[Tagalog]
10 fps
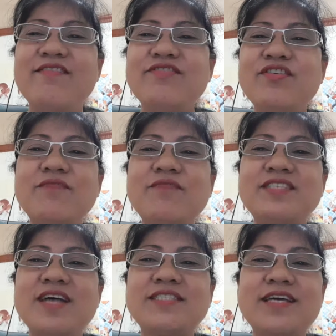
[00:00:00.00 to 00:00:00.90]
hindi ko
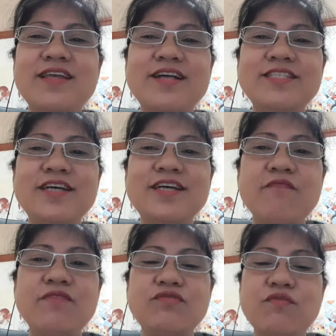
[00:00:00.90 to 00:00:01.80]
masasara kasi
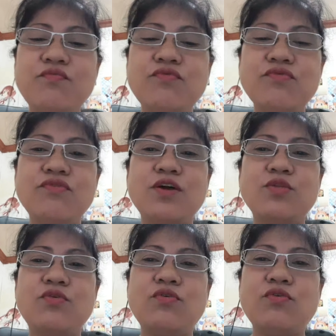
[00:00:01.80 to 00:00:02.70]
gamit ko po yung
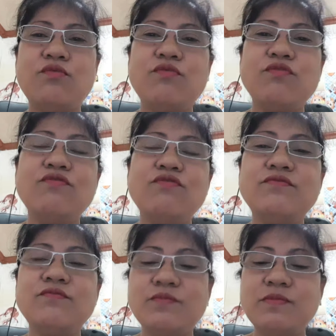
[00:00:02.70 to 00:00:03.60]
ano, yung
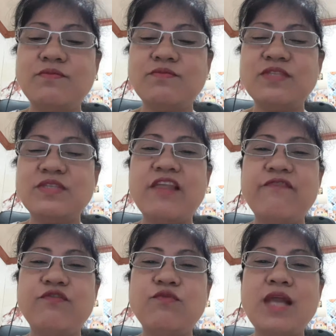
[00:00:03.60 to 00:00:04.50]

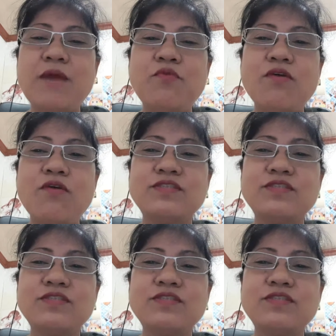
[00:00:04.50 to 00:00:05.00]
telephone. Wala po ako